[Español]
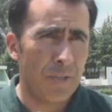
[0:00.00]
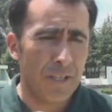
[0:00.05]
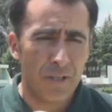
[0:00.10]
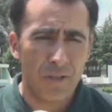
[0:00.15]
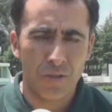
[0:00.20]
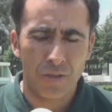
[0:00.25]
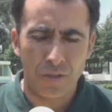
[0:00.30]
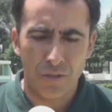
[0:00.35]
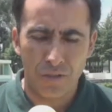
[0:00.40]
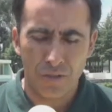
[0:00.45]
para
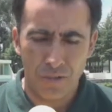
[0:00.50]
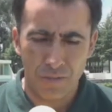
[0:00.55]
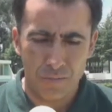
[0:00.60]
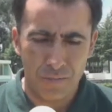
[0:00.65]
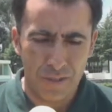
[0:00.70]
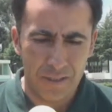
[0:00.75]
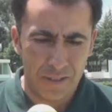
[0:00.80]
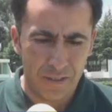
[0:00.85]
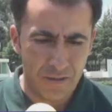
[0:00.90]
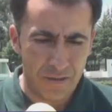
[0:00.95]
eso son, son
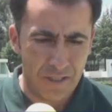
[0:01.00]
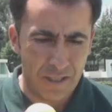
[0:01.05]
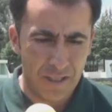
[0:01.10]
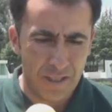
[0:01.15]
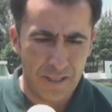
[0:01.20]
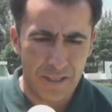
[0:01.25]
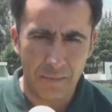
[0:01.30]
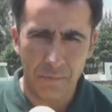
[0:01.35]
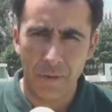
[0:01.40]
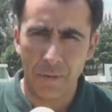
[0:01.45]
partidos
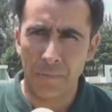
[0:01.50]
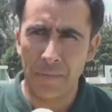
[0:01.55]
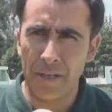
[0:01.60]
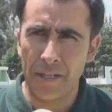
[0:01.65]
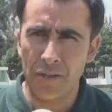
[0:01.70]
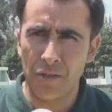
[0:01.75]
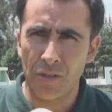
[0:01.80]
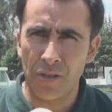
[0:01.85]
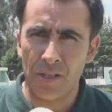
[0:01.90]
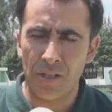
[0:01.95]
de,
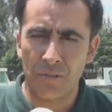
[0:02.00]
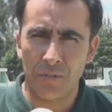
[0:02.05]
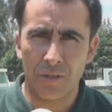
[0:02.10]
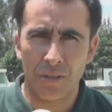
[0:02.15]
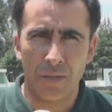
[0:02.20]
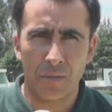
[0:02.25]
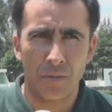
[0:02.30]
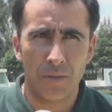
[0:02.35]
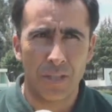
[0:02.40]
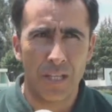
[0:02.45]
preparación que
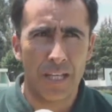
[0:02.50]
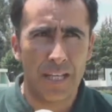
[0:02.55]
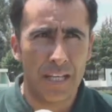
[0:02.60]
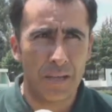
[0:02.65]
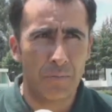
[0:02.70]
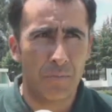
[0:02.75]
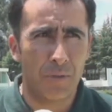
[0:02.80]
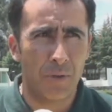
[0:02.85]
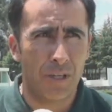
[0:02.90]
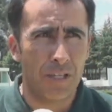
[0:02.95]
buscamos que el
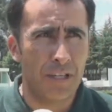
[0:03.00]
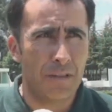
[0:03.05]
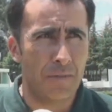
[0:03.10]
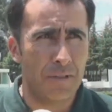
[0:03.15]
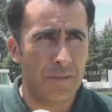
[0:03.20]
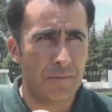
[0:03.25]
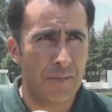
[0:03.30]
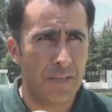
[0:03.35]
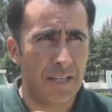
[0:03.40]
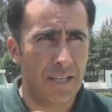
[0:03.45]
equipo cada
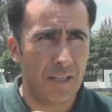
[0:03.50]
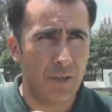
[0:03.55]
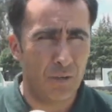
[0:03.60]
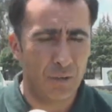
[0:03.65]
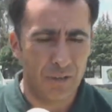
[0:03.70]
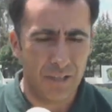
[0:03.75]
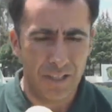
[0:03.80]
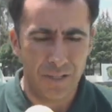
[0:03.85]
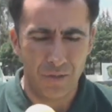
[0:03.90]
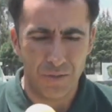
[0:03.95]
vez vaya
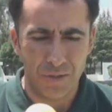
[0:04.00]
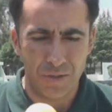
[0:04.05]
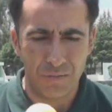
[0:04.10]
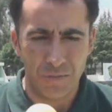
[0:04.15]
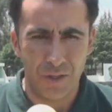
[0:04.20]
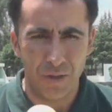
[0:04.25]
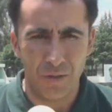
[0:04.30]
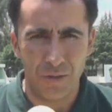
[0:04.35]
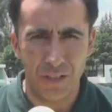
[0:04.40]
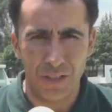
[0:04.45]
encontrándose
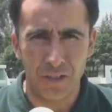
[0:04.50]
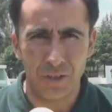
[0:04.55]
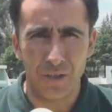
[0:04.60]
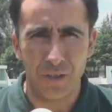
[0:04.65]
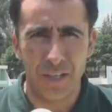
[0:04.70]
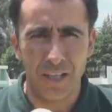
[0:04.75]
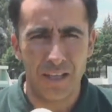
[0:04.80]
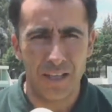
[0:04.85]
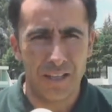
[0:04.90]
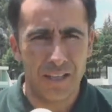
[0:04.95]
mejor dentro
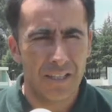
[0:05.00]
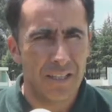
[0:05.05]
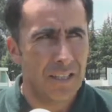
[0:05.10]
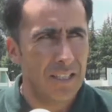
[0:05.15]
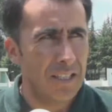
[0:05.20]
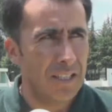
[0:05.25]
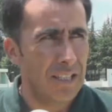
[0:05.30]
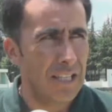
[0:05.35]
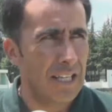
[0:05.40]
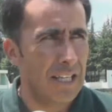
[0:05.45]
de la,
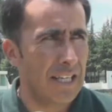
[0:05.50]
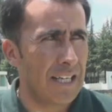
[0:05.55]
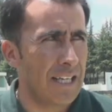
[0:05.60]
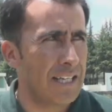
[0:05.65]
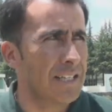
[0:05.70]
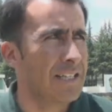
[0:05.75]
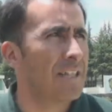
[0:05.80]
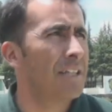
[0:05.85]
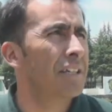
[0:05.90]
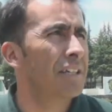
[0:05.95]
de la
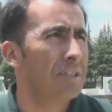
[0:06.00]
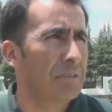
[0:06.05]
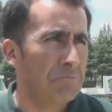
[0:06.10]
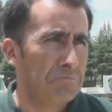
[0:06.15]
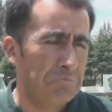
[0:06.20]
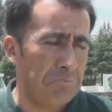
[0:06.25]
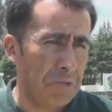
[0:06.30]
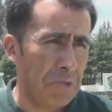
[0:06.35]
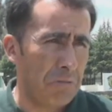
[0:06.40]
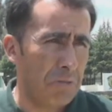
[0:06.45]
cancha.
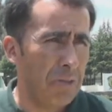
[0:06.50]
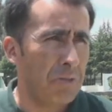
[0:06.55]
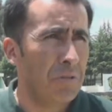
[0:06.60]
Armar el